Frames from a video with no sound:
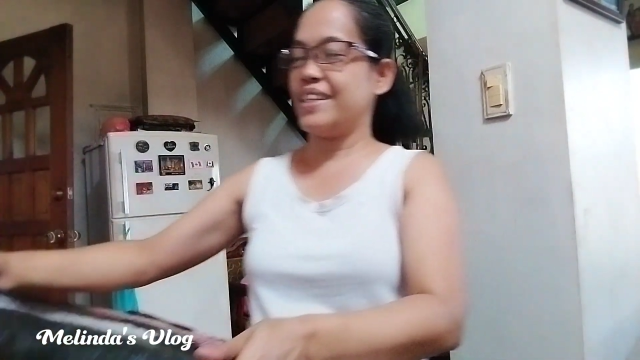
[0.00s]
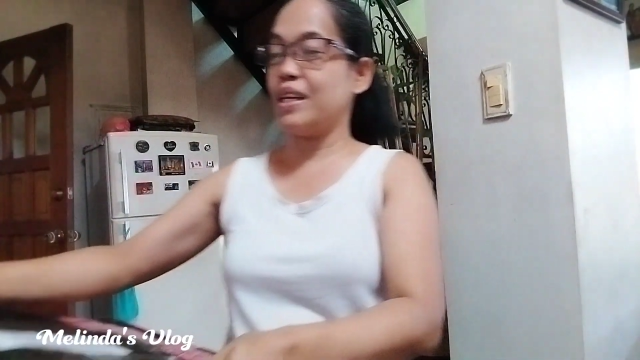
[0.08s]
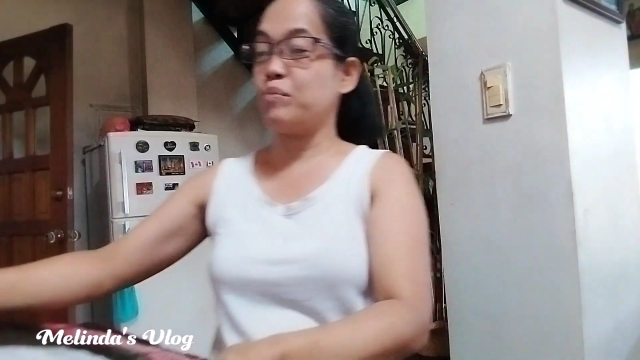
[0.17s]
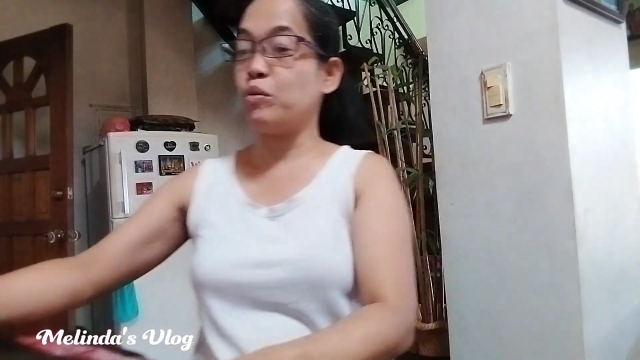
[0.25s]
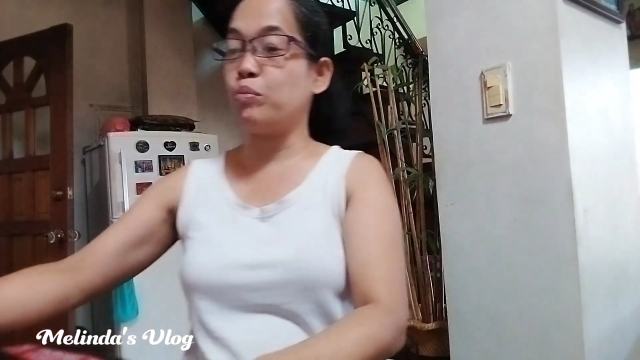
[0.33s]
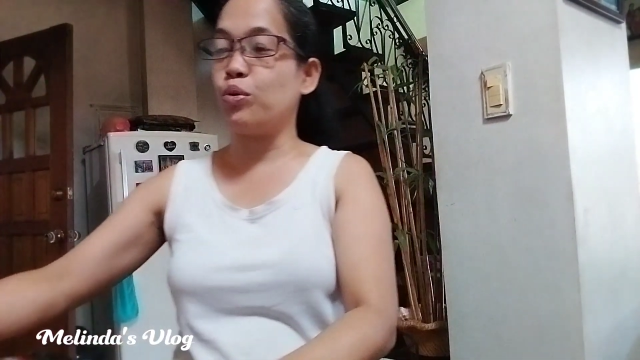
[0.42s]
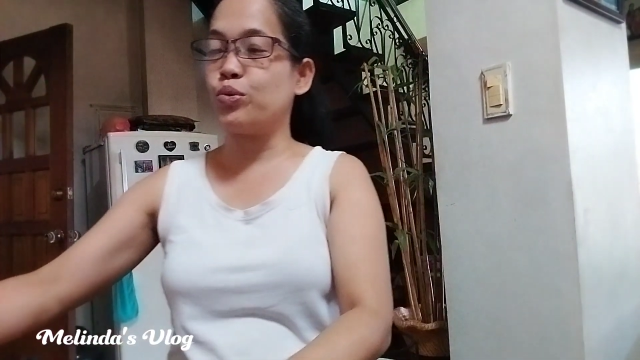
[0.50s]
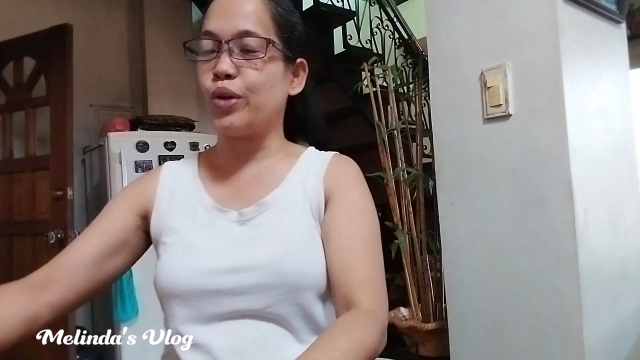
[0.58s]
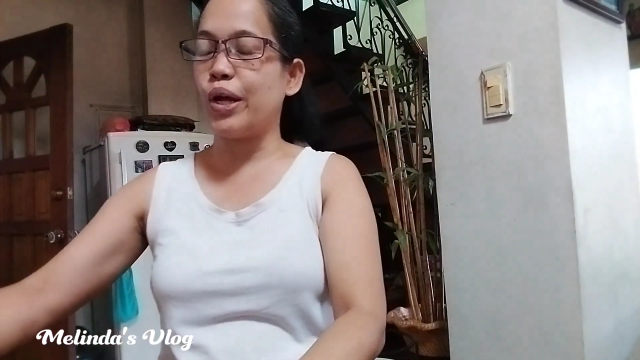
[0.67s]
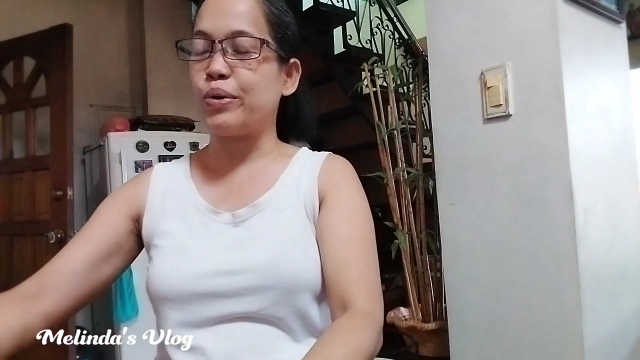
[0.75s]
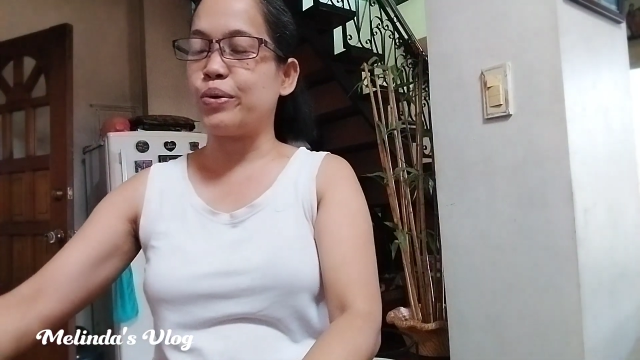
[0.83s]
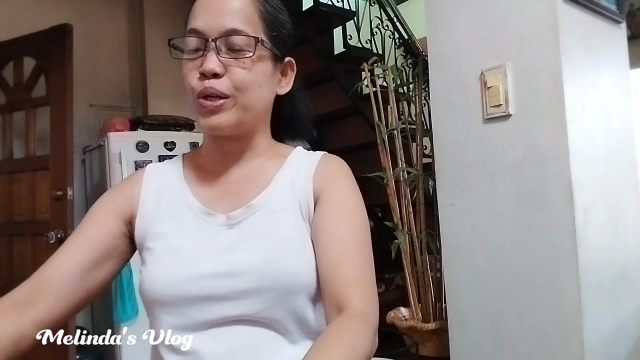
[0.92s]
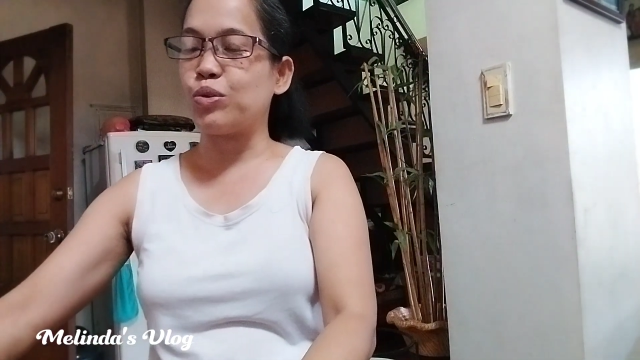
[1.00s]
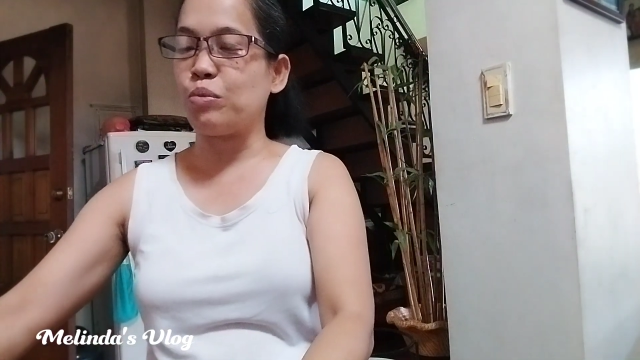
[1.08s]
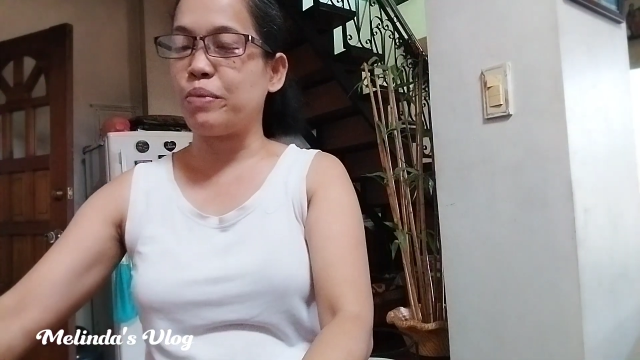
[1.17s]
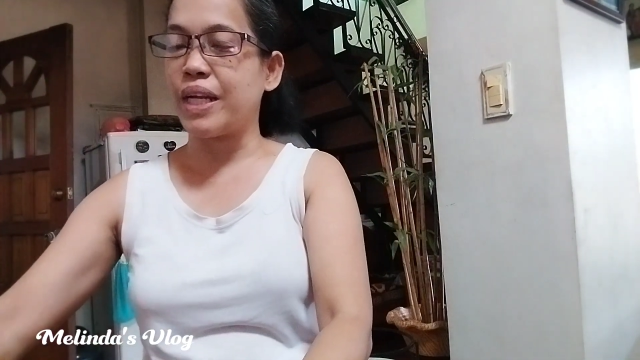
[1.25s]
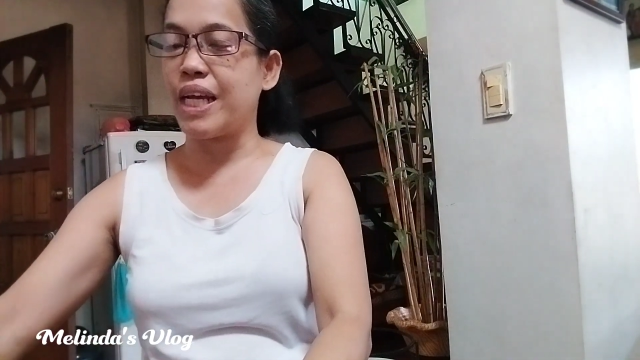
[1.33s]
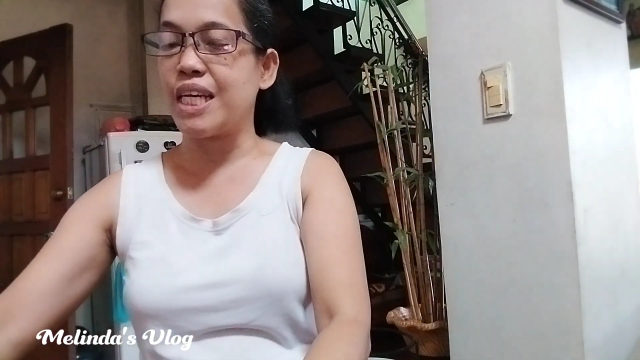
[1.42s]
nabubudol ako
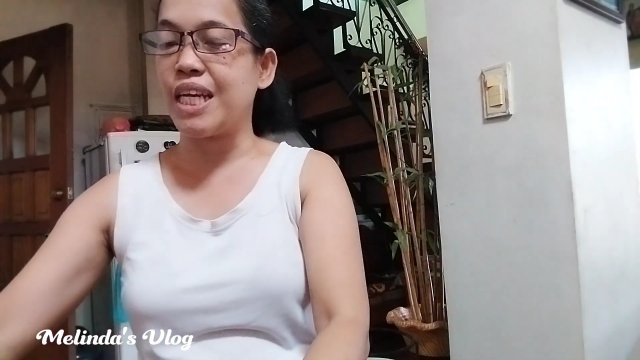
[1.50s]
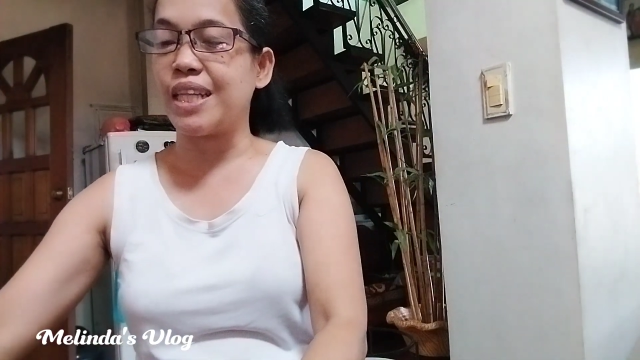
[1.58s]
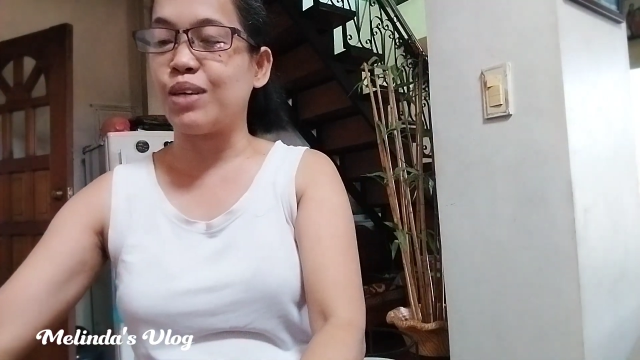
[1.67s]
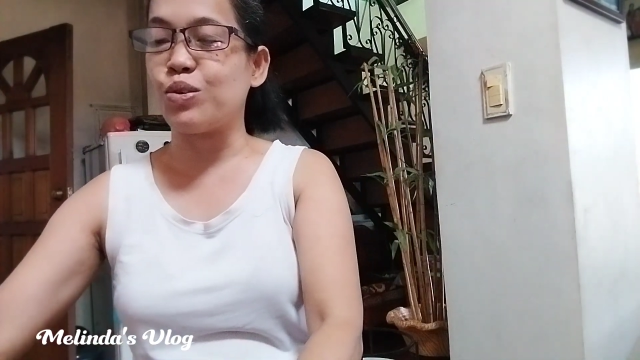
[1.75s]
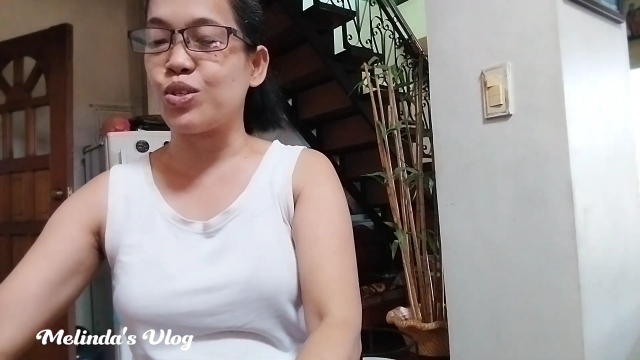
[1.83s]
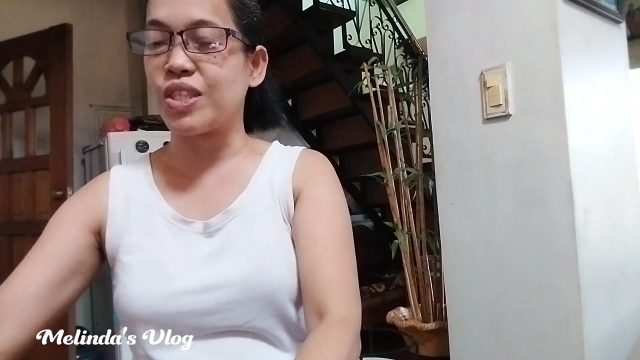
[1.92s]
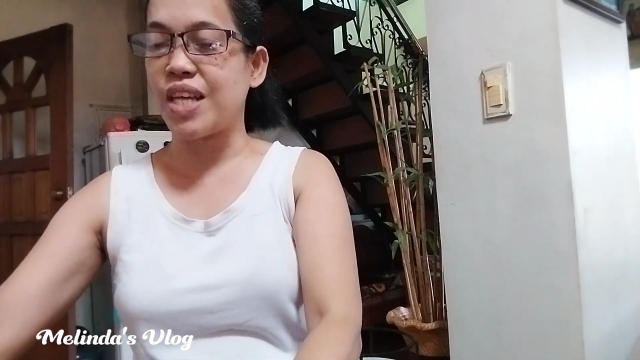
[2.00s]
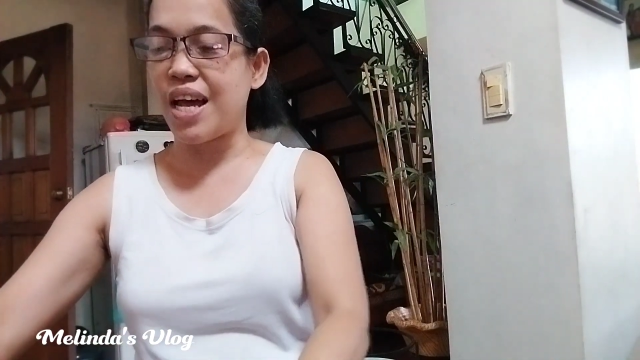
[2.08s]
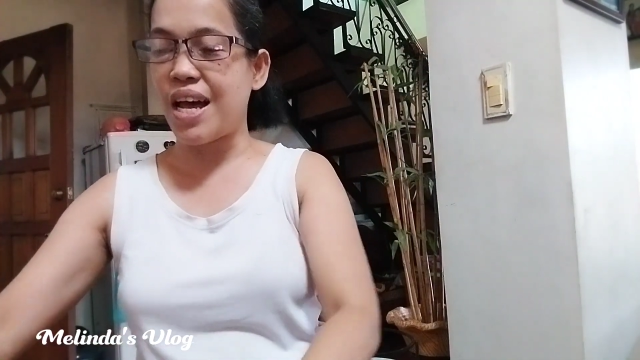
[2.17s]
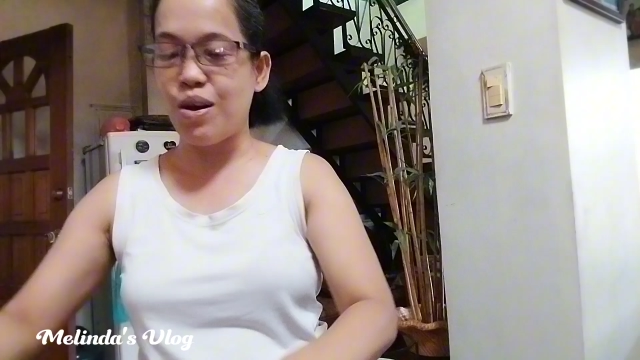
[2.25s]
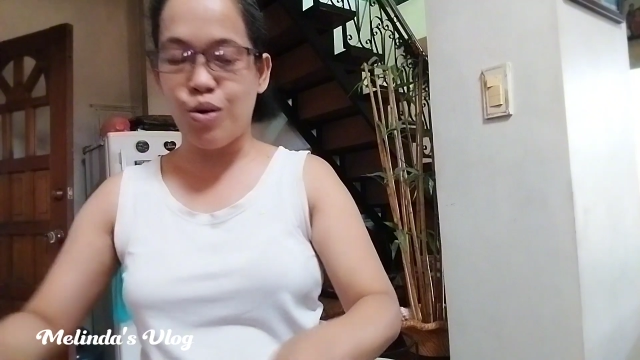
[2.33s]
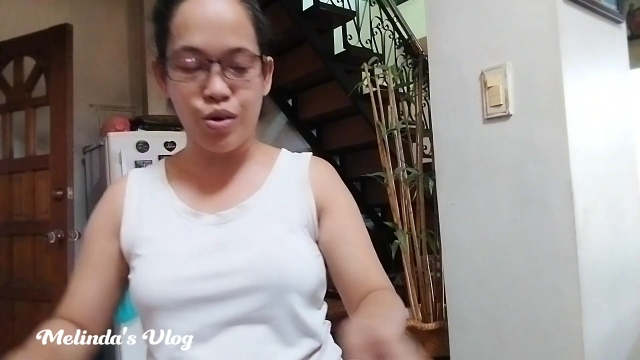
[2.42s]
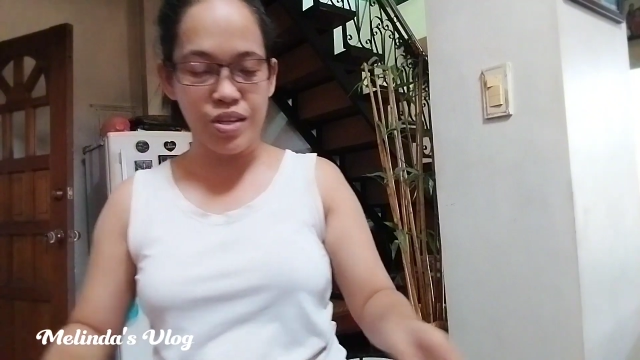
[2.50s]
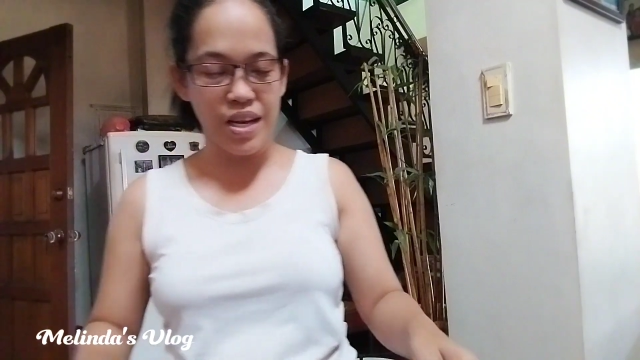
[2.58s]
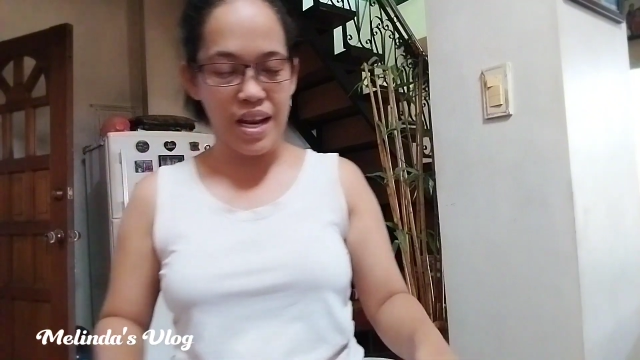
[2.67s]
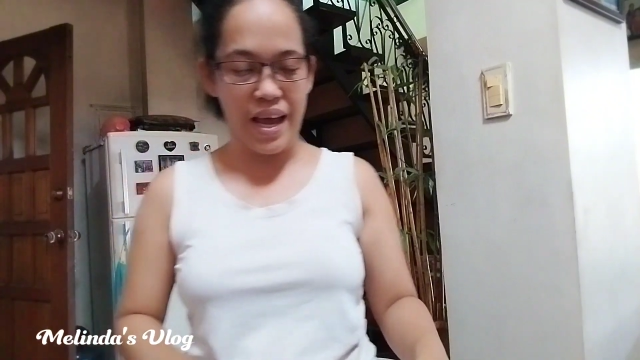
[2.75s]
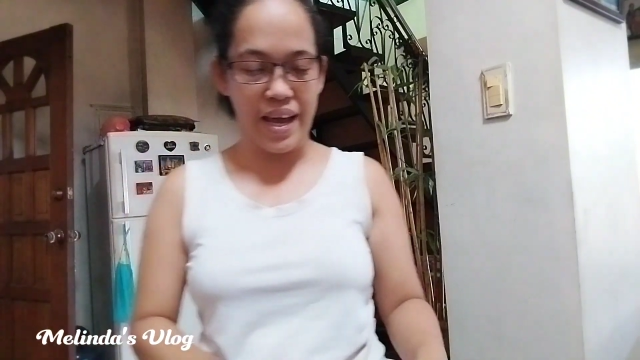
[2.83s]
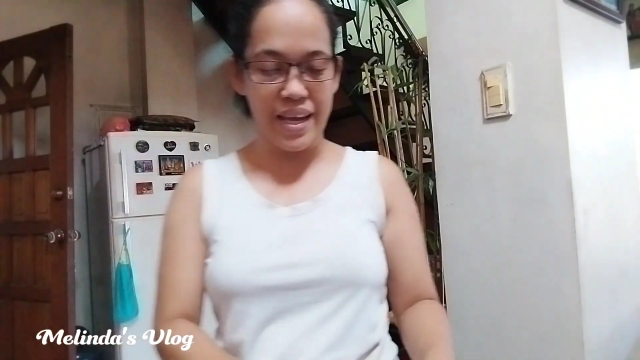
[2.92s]
nito mga nakikita ko sa
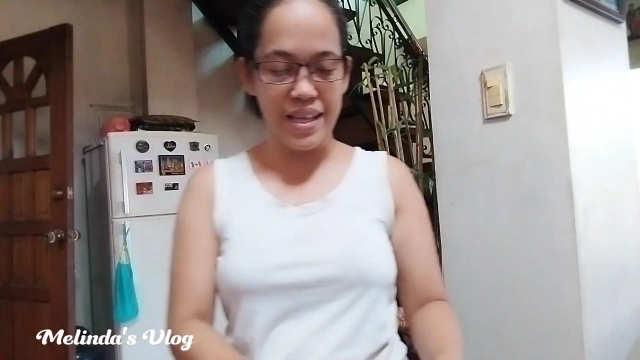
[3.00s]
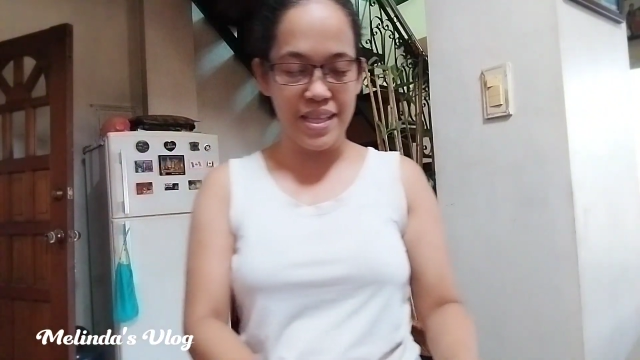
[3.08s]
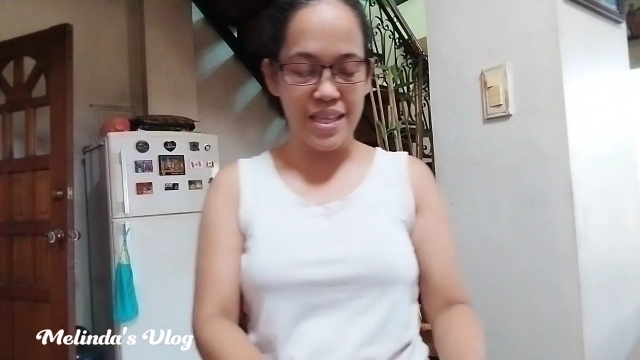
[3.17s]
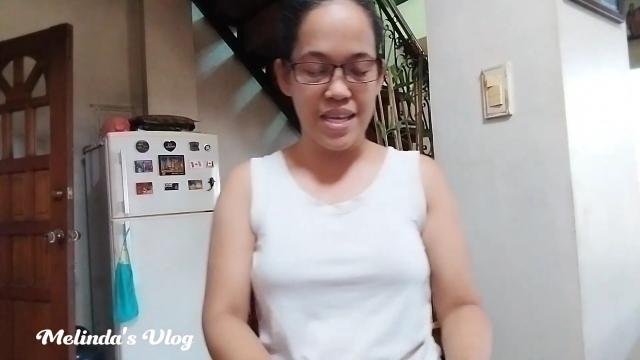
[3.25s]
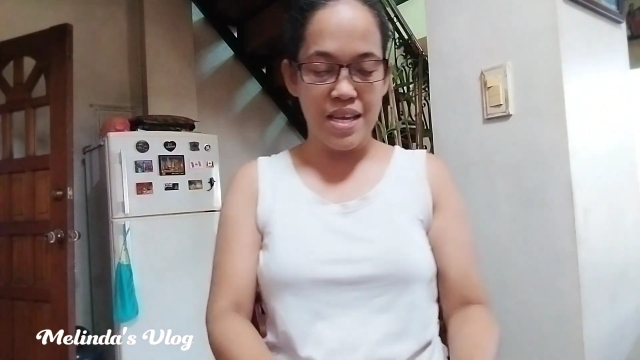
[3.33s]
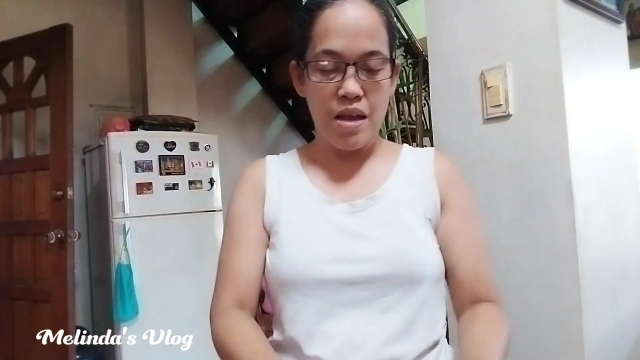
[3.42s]
online.